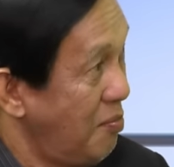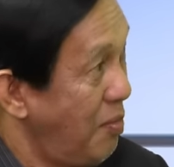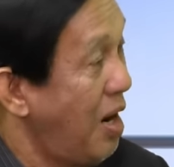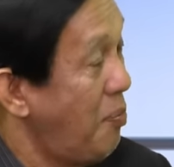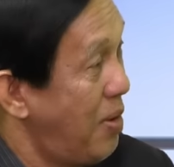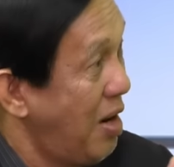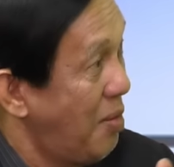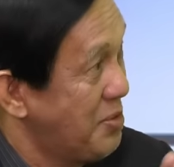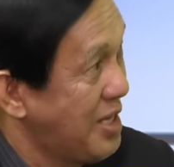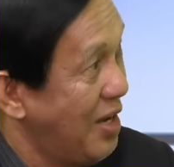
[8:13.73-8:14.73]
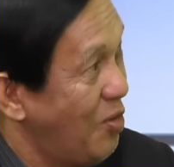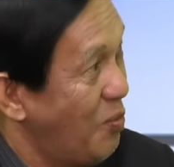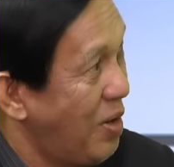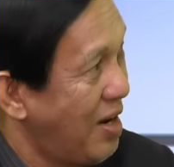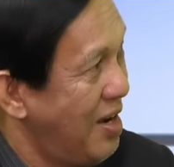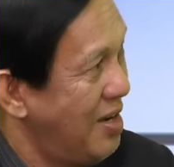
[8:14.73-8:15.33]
makapangkapsaylo pa ka.